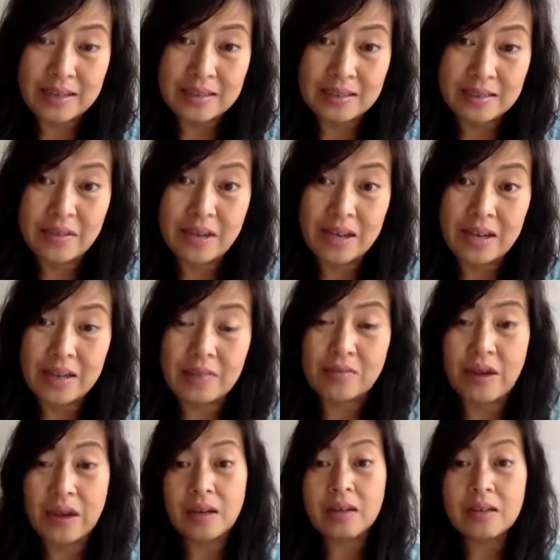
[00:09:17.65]
như vậy
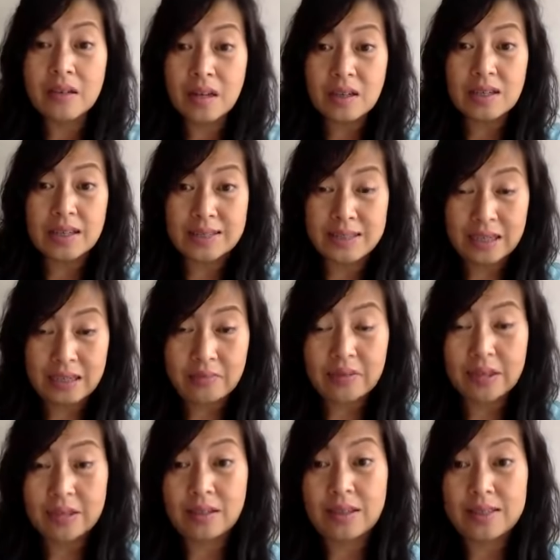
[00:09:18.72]
là phản ứng rất là nhanh
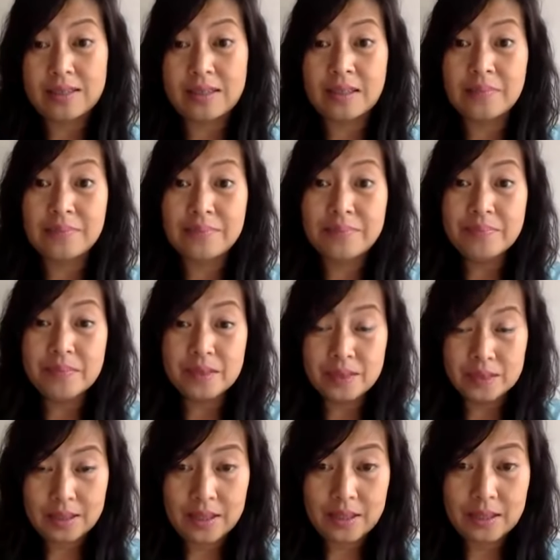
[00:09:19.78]
và rất là sớm
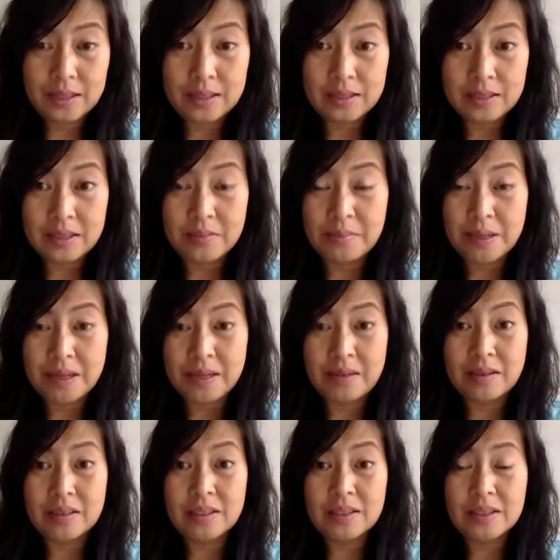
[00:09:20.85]
thì à, nhưng mà
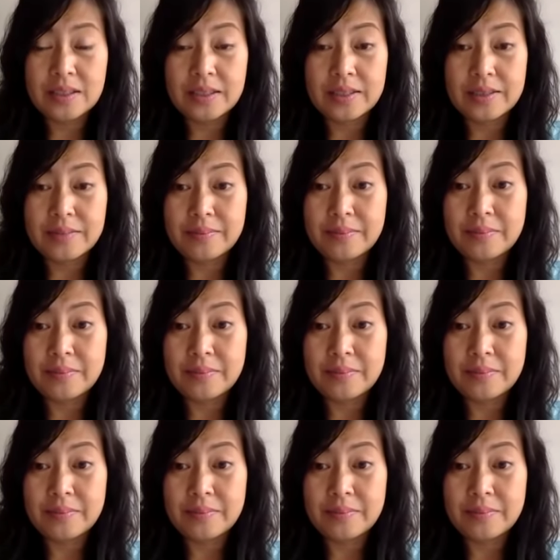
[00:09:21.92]
à,